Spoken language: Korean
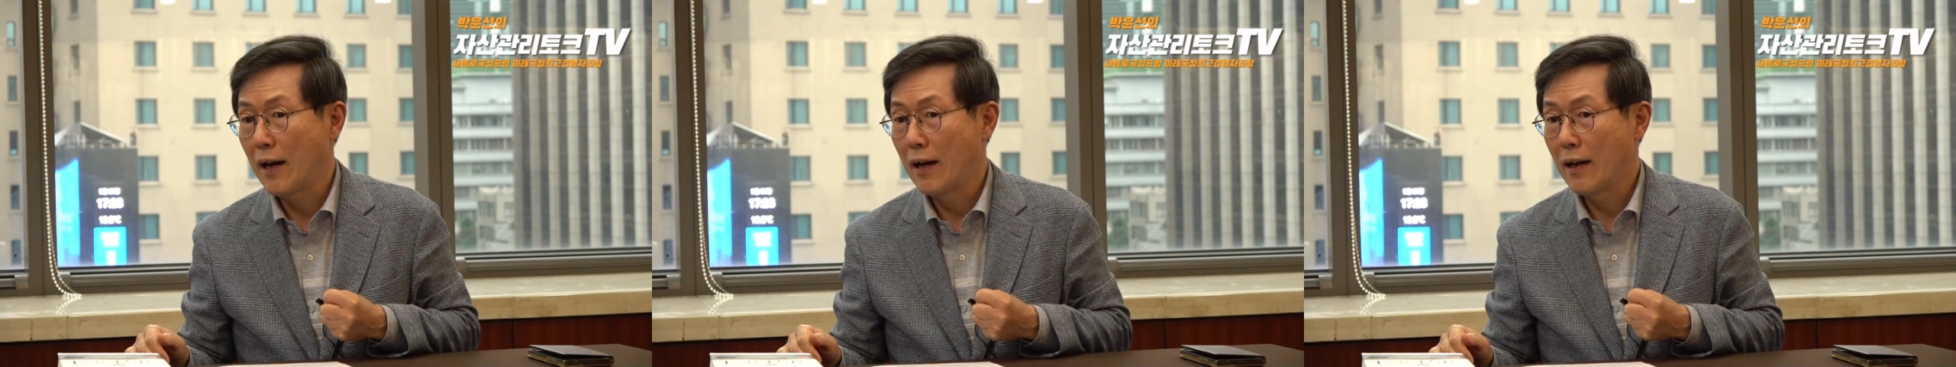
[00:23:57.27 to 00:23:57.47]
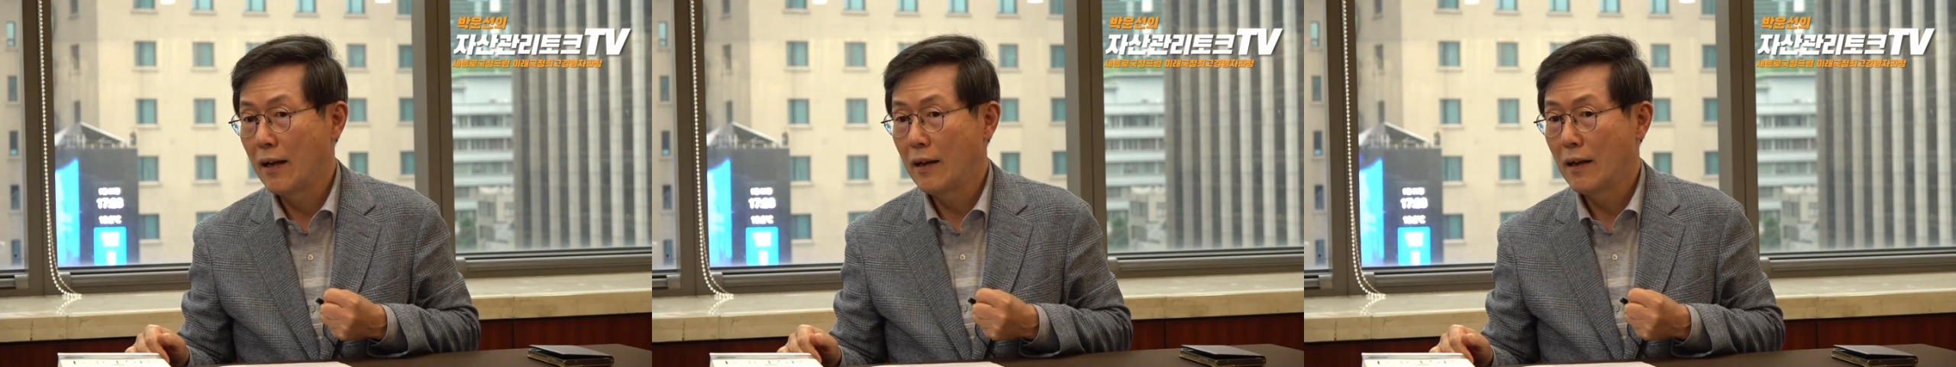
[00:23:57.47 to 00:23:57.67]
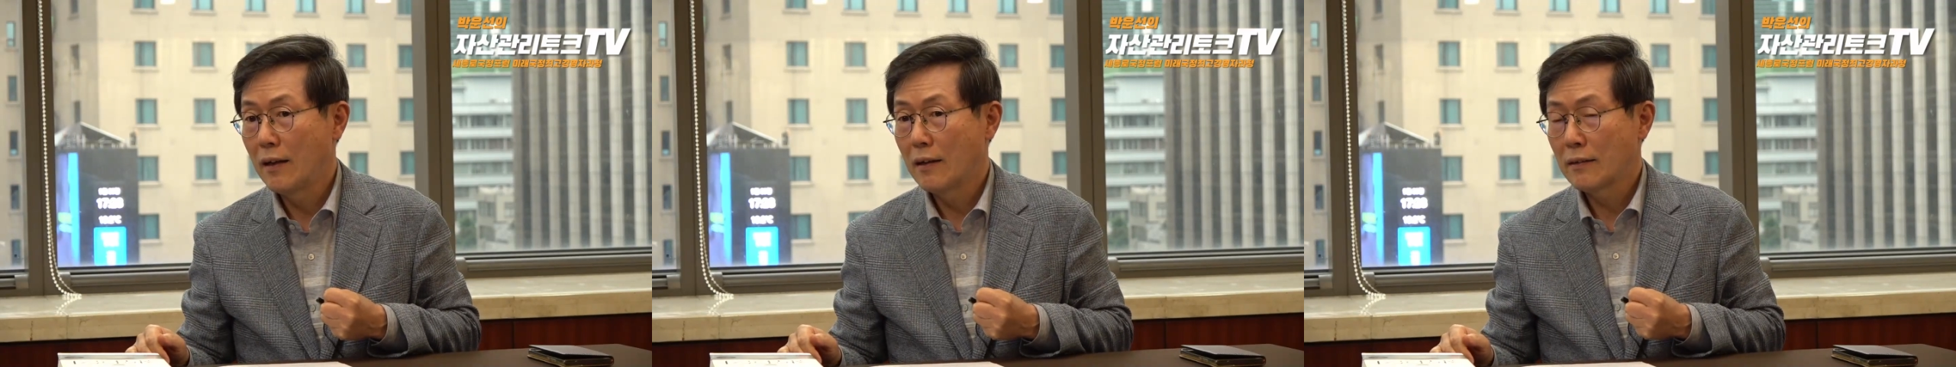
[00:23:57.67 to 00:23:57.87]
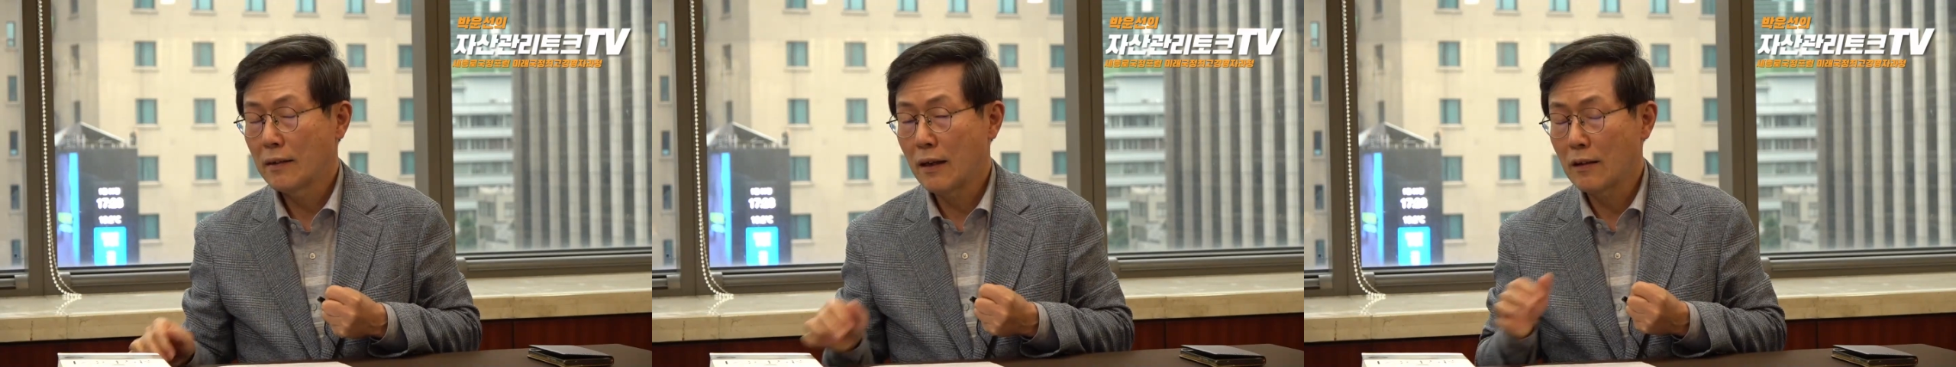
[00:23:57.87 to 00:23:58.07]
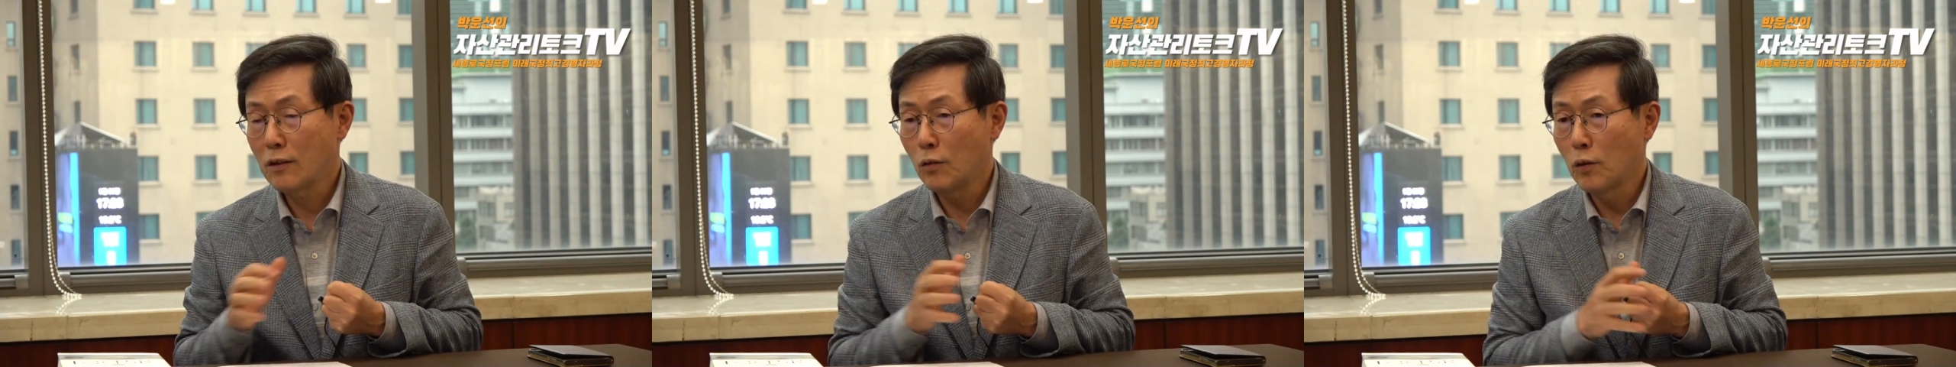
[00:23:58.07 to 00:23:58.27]
예.
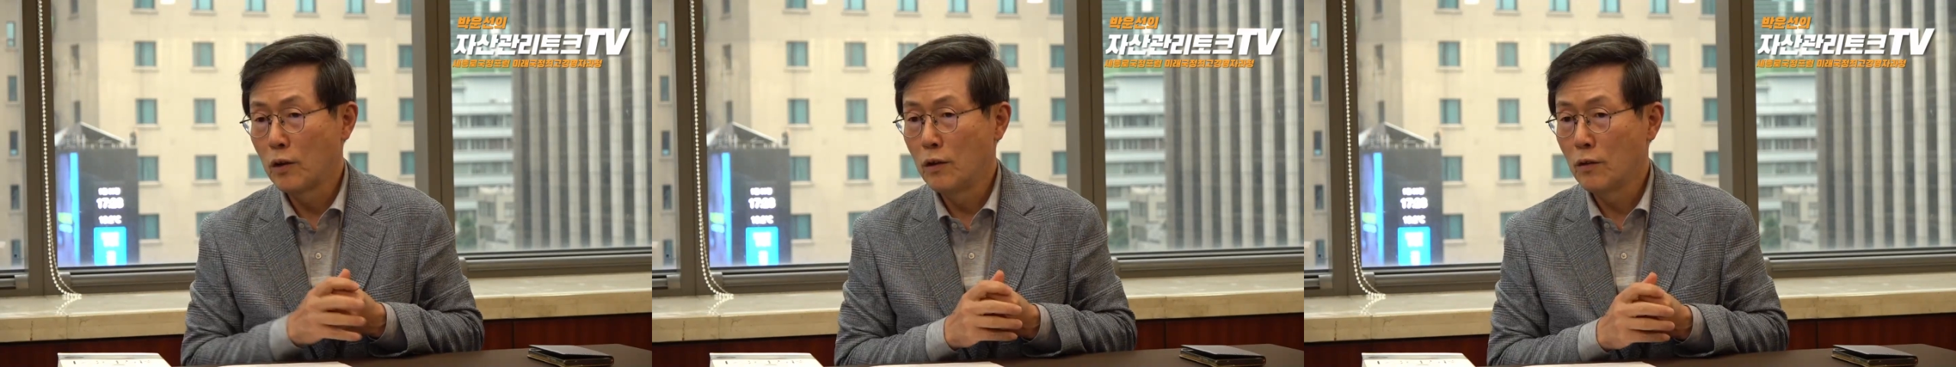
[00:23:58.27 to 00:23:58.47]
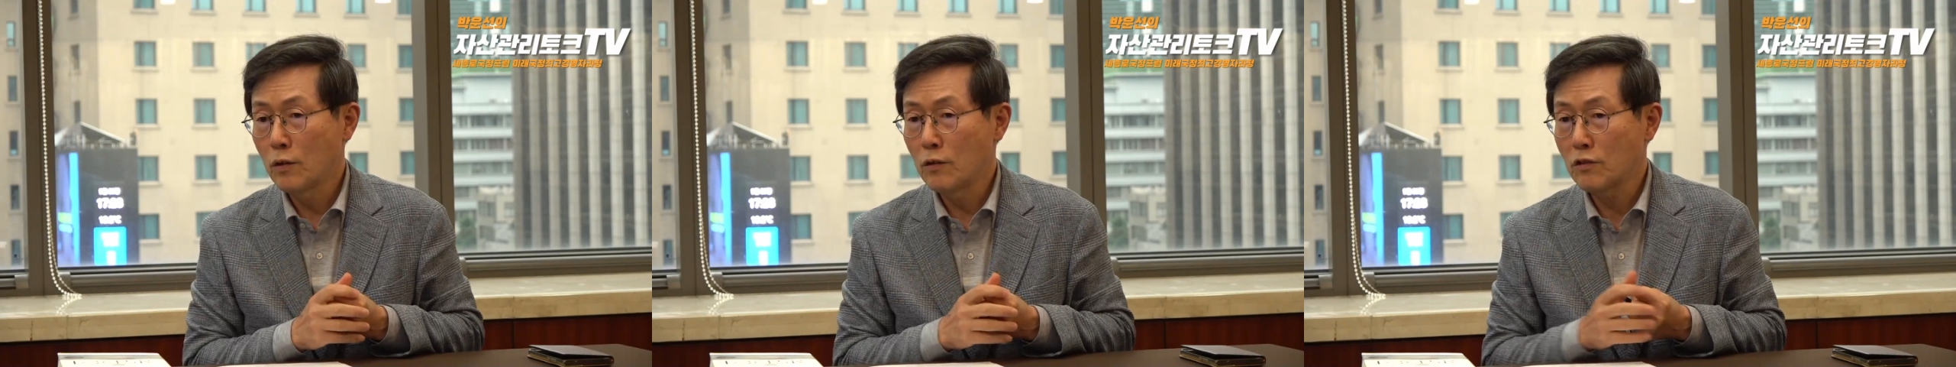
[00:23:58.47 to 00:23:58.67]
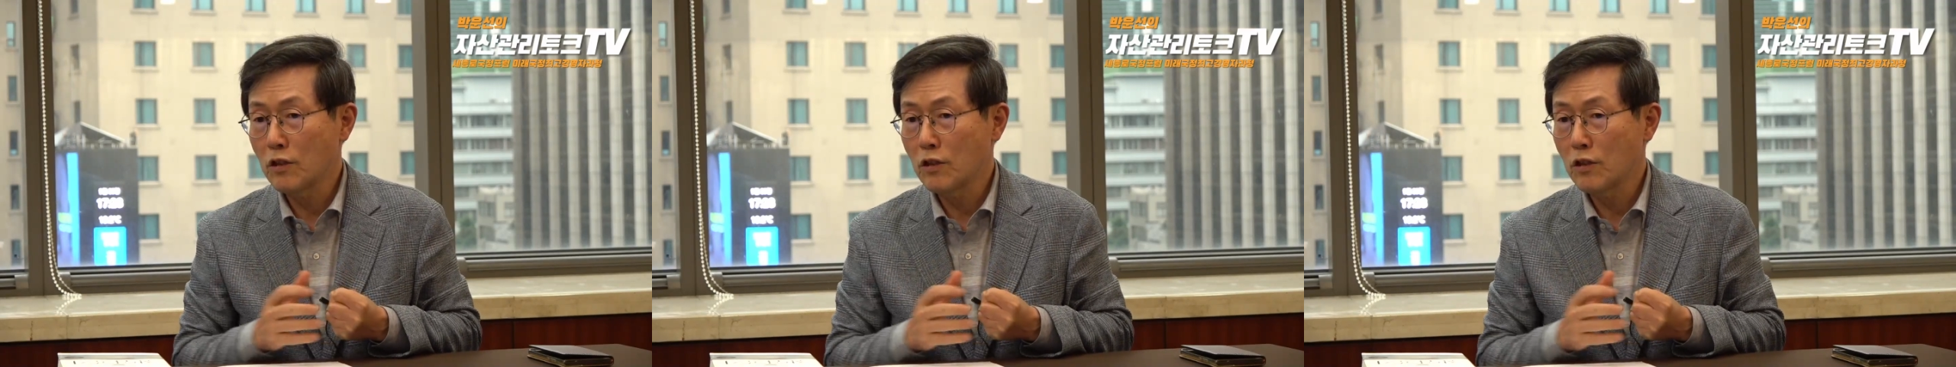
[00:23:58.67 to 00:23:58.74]
따라서 원료를